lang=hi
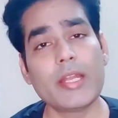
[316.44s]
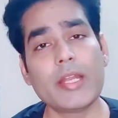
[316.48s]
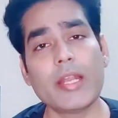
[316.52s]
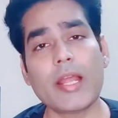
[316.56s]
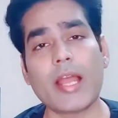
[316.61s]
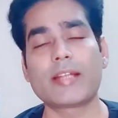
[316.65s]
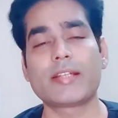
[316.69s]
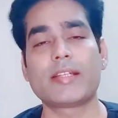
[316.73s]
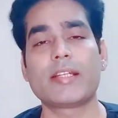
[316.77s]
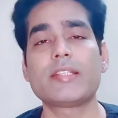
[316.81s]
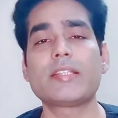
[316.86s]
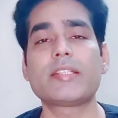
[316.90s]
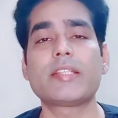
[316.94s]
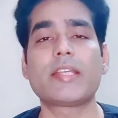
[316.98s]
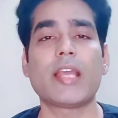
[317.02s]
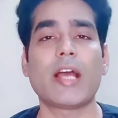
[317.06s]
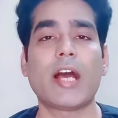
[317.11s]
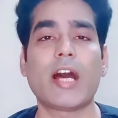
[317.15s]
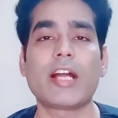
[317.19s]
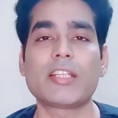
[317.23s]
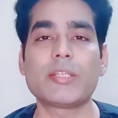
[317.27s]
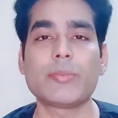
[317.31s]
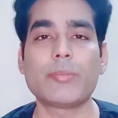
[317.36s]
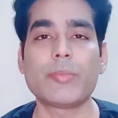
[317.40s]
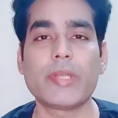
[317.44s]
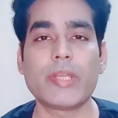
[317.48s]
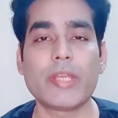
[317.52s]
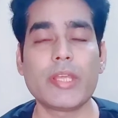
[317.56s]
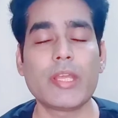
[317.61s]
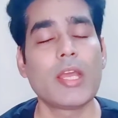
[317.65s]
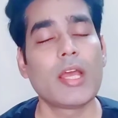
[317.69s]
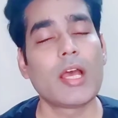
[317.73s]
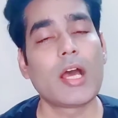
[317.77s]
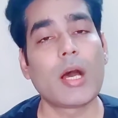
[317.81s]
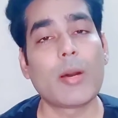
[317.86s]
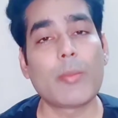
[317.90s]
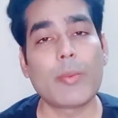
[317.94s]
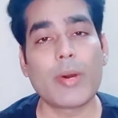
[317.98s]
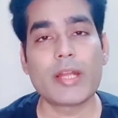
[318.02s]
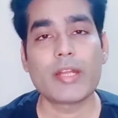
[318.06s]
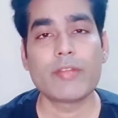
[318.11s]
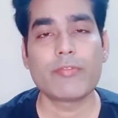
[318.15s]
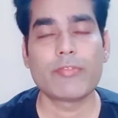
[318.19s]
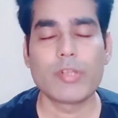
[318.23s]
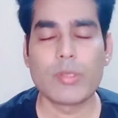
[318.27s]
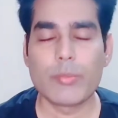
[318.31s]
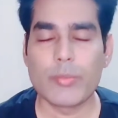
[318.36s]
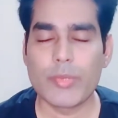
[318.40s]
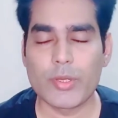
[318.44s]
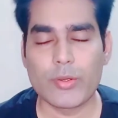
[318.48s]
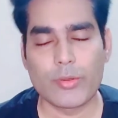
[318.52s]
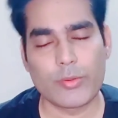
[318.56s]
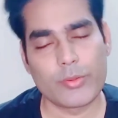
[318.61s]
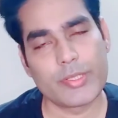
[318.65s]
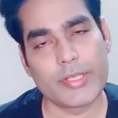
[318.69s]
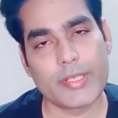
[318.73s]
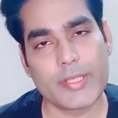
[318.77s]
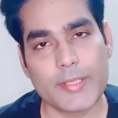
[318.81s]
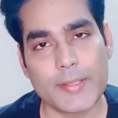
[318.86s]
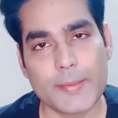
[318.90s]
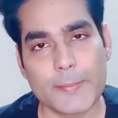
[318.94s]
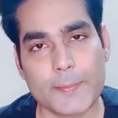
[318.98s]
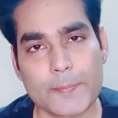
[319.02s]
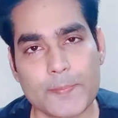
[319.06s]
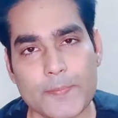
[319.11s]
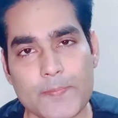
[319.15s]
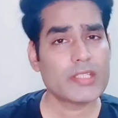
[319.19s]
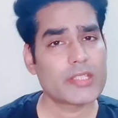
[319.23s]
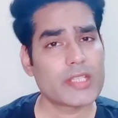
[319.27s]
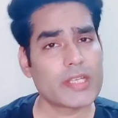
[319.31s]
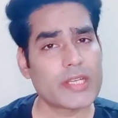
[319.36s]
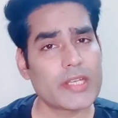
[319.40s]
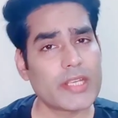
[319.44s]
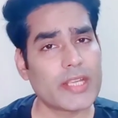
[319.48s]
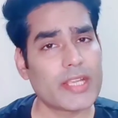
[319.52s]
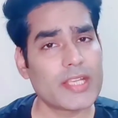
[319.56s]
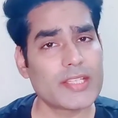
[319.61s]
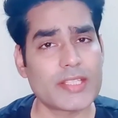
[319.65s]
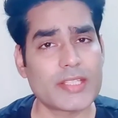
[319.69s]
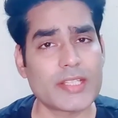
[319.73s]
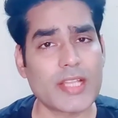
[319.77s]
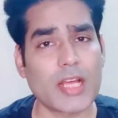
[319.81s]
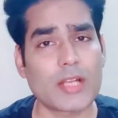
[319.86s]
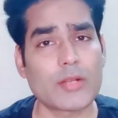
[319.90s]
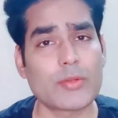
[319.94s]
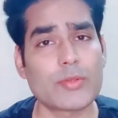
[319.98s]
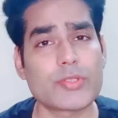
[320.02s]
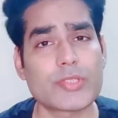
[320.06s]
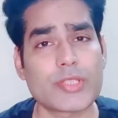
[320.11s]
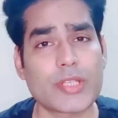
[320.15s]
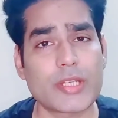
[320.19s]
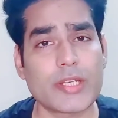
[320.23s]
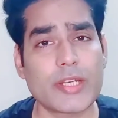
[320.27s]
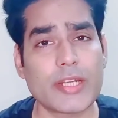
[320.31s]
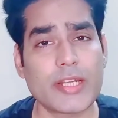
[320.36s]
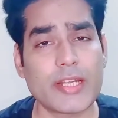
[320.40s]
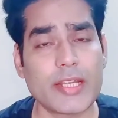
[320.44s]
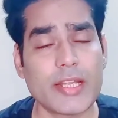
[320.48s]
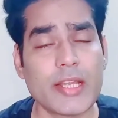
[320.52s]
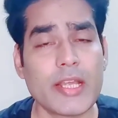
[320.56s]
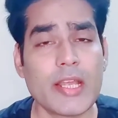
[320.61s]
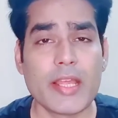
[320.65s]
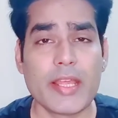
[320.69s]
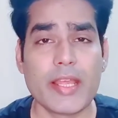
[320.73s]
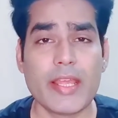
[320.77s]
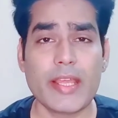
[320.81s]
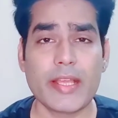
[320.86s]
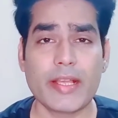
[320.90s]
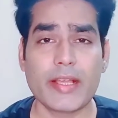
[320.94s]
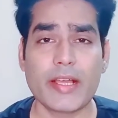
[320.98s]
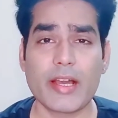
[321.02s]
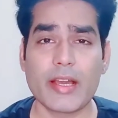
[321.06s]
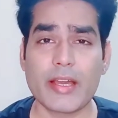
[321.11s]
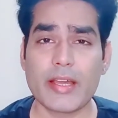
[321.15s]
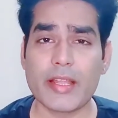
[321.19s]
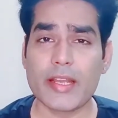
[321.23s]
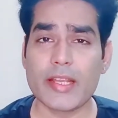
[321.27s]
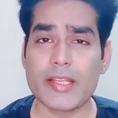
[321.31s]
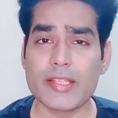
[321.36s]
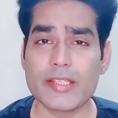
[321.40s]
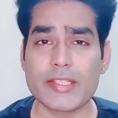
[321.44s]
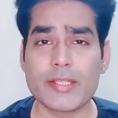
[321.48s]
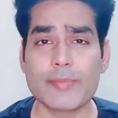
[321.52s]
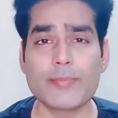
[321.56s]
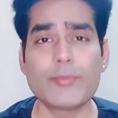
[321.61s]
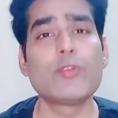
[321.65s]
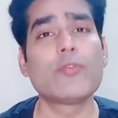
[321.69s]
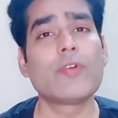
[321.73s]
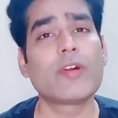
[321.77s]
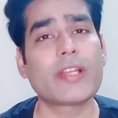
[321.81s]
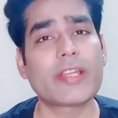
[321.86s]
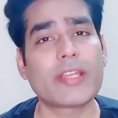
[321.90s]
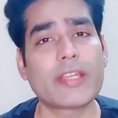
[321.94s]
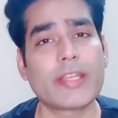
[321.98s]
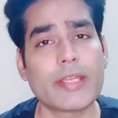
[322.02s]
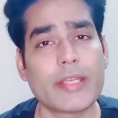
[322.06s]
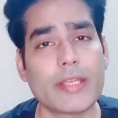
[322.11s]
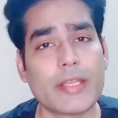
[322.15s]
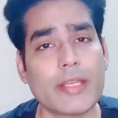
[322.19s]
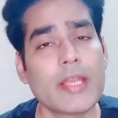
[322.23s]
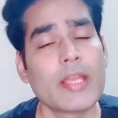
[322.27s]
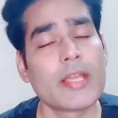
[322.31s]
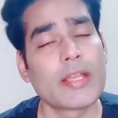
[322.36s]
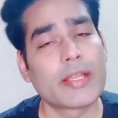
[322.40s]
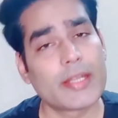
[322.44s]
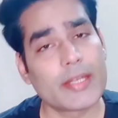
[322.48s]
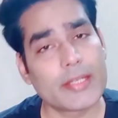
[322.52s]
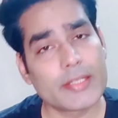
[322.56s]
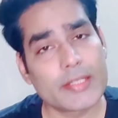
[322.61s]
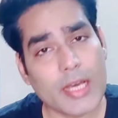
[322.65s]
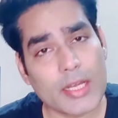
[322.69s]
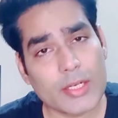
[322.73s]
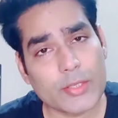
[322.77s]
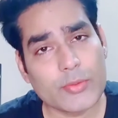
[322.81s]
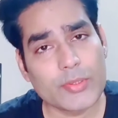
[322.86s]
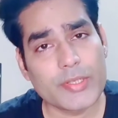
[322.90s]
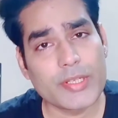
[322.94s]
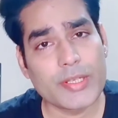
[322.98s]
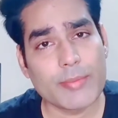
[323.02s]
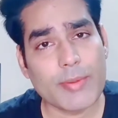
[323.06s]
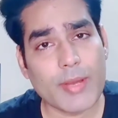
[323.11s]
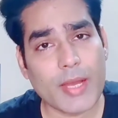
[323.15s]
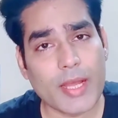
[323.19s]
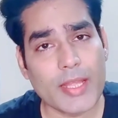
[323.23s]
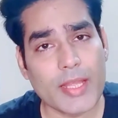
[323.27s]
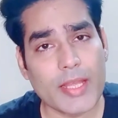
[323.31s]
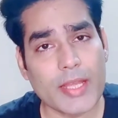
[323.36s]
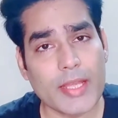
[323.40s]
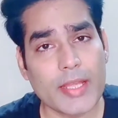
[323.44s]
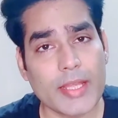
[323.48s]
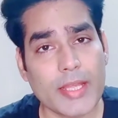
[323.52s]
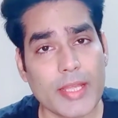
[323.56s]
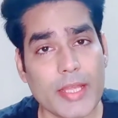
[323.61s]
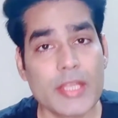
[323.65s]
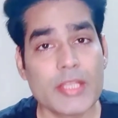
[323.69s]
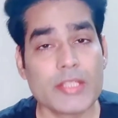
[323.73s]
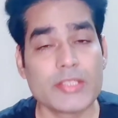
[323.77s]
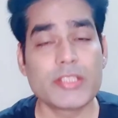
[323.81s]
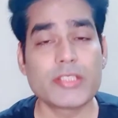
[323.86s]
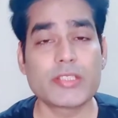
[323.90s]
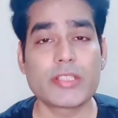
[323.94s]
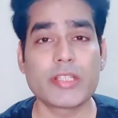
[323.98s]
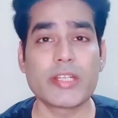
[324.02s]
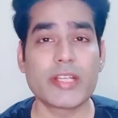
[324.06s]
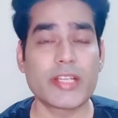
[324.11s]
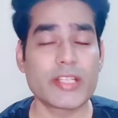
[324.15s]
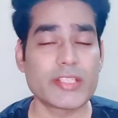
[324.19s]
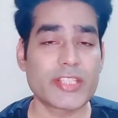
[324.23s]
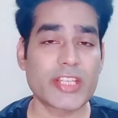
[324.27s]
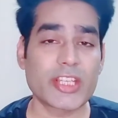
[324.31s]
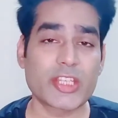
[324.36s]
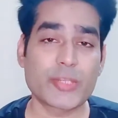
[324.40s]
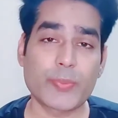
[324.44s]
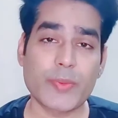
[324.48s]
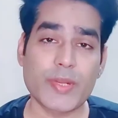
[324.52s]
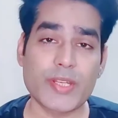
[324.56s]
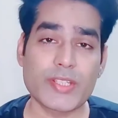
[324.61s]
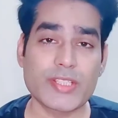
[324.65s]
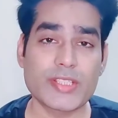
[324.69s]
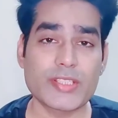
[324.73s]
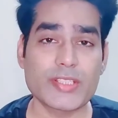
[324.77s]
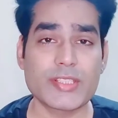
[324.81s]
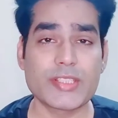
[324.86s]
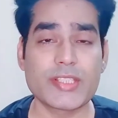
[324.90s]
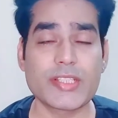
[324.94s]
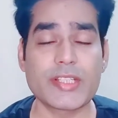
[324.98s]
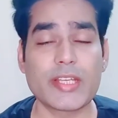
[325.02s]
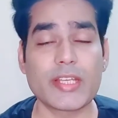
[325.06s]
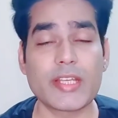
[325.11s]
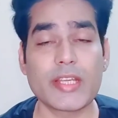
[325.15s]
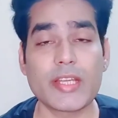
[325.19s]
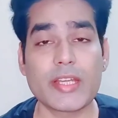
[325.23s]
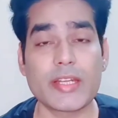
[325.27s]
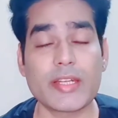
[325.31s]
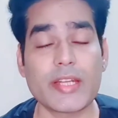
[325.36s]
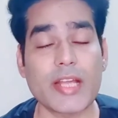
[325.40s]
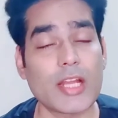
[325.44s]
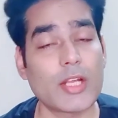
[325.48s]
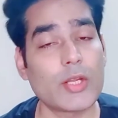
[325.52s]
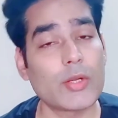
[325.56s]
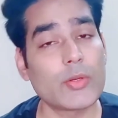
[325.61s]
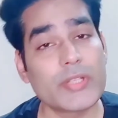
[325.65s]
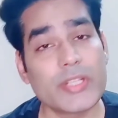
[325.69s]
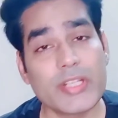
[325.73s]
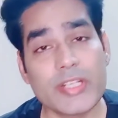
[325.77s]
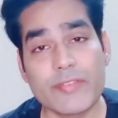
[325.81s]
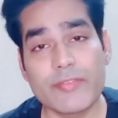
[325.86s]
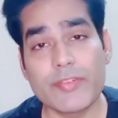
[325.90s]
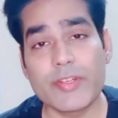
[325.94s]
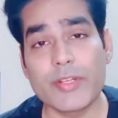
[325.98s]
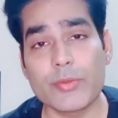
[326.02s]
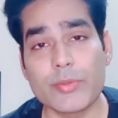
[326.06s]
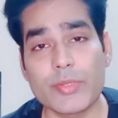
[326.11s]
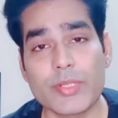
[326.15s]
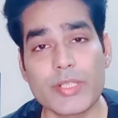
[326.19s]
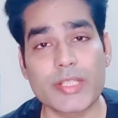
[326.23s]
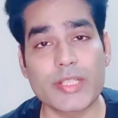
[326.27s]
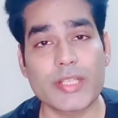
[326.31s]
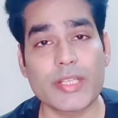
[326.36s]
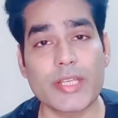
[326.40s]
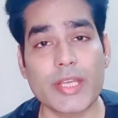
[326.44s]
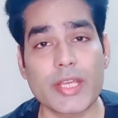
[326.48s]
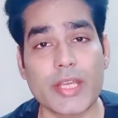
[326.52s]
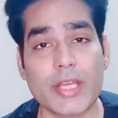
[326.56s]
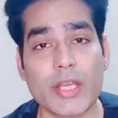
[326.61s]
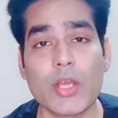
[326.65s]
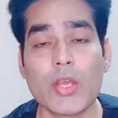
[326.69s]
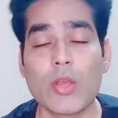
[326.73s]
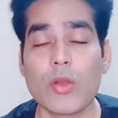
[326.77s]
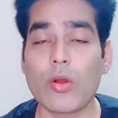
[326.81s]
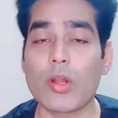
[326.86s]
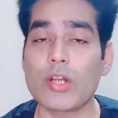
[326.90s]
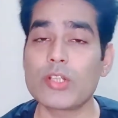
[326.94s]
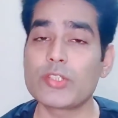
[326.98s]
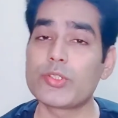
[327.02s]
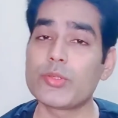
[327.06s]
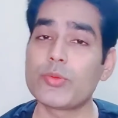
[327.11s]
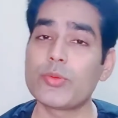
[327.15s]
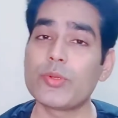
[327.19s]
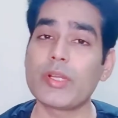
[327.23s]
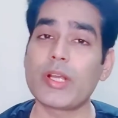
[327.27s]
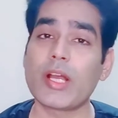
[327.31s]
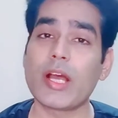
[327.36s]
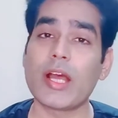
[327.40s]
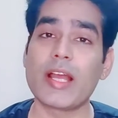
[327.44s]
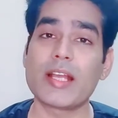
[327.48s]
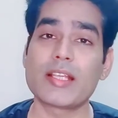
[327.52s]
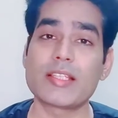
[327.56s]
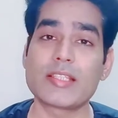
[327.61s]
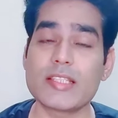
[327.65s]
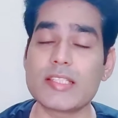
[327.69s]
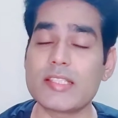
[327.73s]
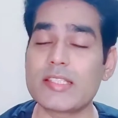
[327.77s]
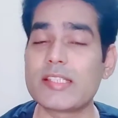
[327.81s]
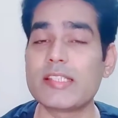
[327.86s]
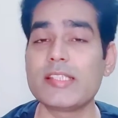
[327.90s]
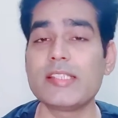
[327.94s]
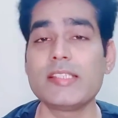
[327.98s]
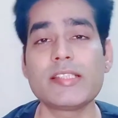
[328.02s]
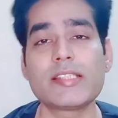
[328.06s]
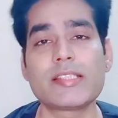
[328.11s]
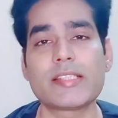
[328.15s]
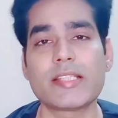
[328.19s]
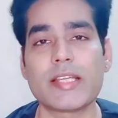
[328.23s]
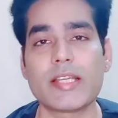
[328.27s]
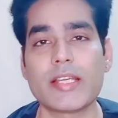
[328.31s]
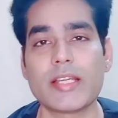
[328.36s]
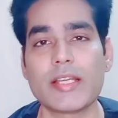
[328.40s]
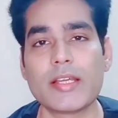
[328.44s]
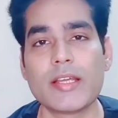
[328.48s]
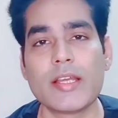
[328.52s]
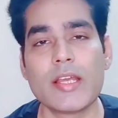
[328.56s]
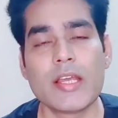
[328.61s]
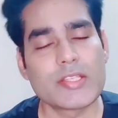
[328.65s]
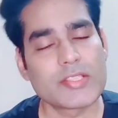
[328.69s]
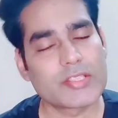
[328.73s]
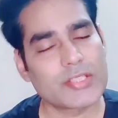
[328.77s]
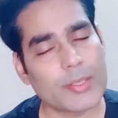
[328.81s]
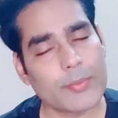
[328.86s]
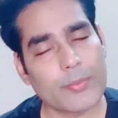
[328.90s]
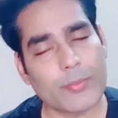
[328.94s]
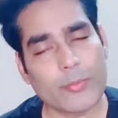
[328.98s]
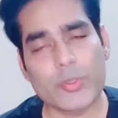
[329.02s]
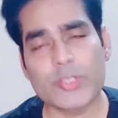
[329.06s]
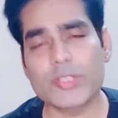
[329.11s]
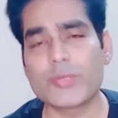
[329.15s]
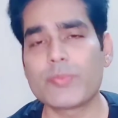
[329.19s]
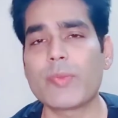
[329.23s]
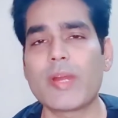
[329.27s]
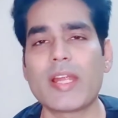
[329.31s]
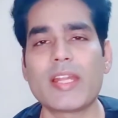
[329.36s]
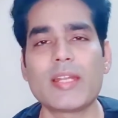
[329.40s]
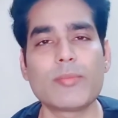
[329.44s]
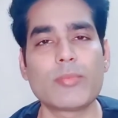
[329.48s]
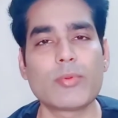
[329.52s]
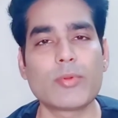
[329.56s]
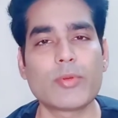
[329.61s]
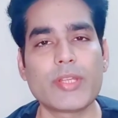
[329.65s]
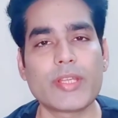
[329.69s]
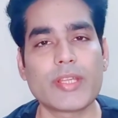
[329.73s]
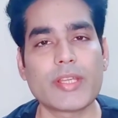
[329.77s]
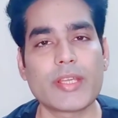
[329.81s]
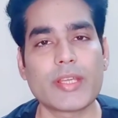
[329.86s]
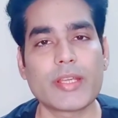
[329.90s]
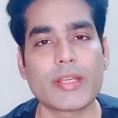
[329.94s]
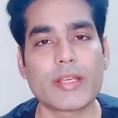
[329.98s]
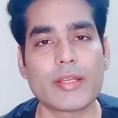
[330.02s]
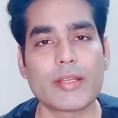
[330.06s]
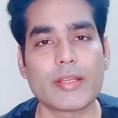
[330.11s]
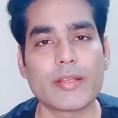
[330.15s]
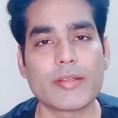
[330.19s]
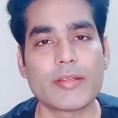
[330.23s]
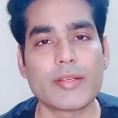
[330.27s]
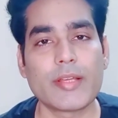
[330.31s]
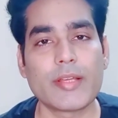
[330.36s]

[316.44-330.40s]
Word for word: इन एक्टर्स के हाथ में हमारी फिल्में होंगी जिस तरीके से धानु सर ने एक अग्रेसिव युवक की किरदार को निभाया है जिस तरीके से एक्सप्रेशन दिए हैं डायलॉग डिलीवरी उनकी है और जो उनका एक्शन सीन्स है सब कुछ माइंड ब्लोइंग है